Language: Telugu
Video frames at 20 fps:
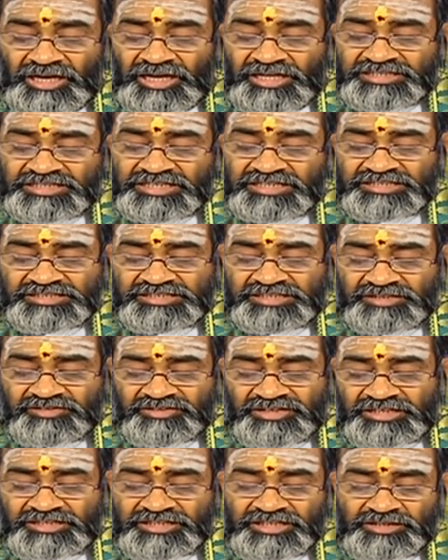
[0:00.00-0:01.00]

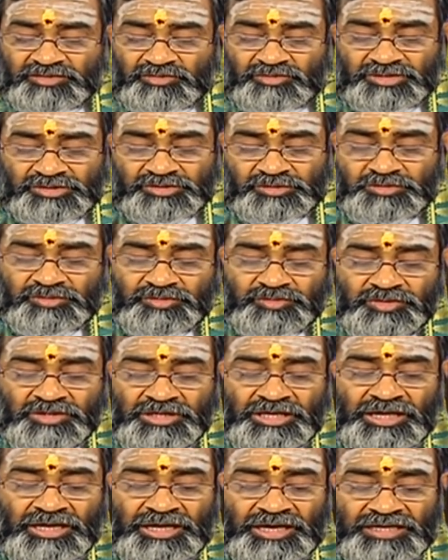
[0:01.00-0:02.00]
ఆచరించడం ఏదైతే ఉన్నదో
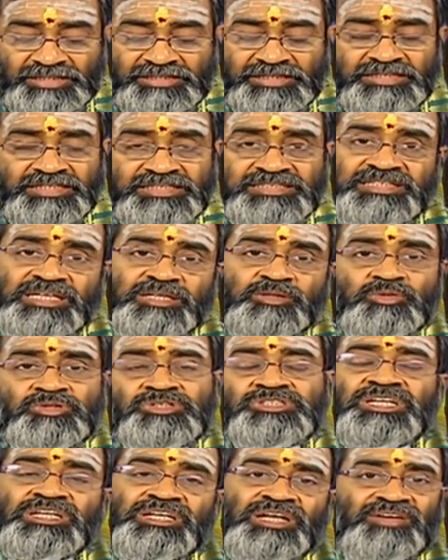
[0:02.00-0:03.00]
అది
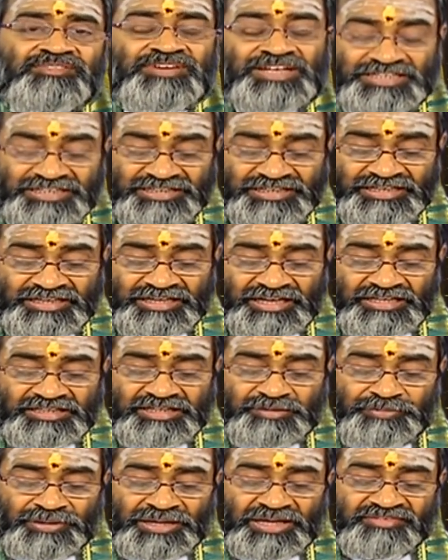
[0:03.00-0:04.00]
నిత్యకృత్యం కావాలి
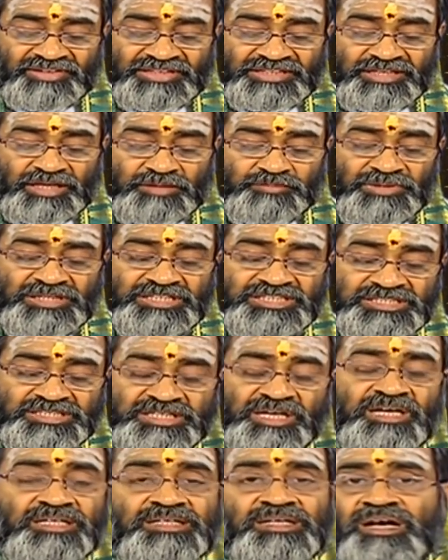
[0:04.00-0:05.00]
అదే భగవద్ధర్మ
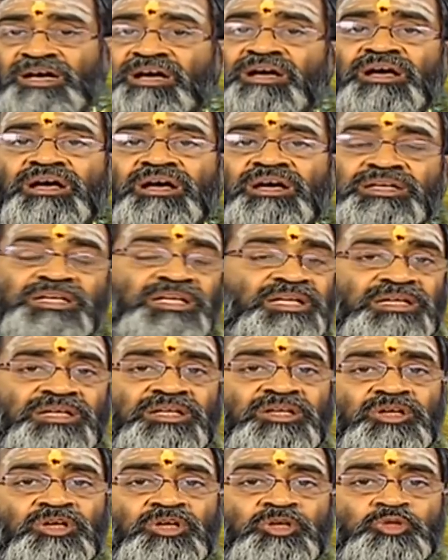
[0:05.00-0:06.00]
నిష్ఠాత అని
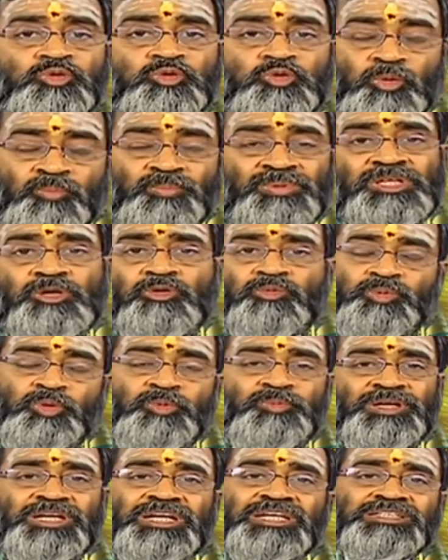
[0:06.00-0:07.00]
తొమ్మిదవ
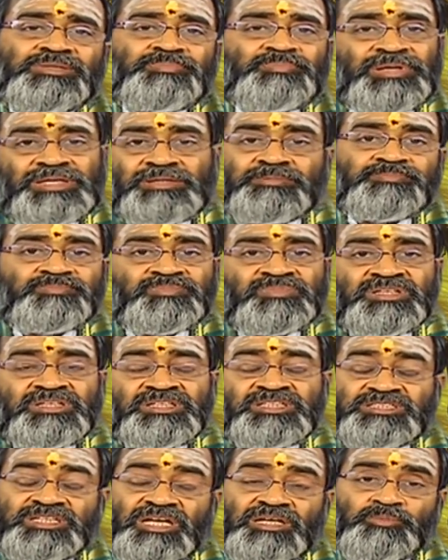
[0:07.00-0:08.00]
భూమికగా చెప్పారు
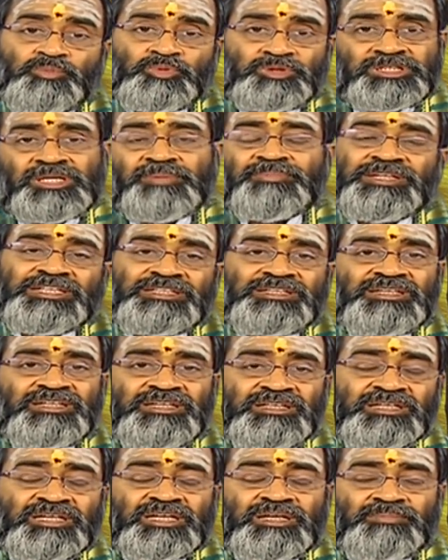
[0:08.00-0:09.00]
ఇది చాలా ముఖ్యమైనది
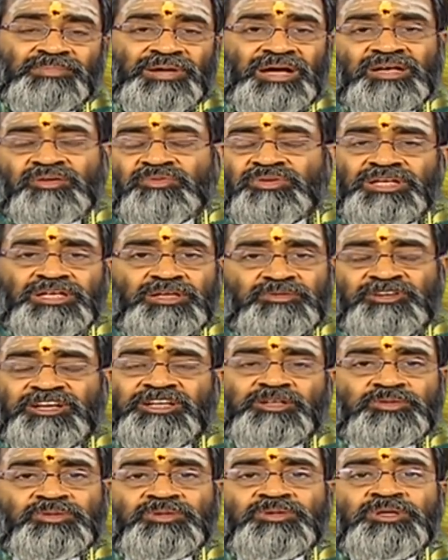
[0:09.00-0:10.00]
ఎందుకంటే మానవుడైన
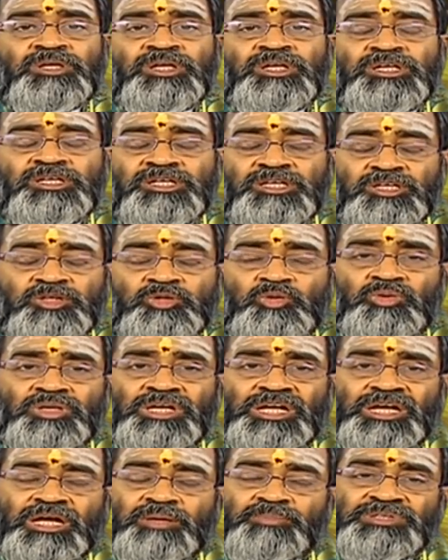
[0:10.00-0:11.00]
వాడు ఏదో
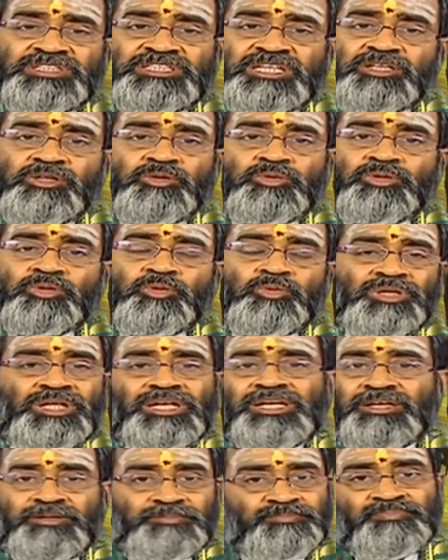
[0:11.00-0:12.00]
ఒక కర్మ చేయకుండా
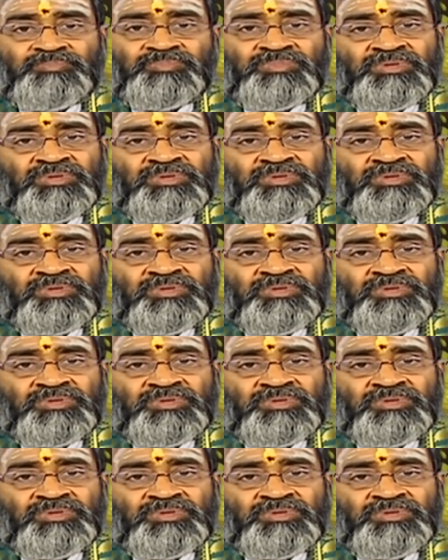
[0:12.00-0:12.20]
ఉండలేడు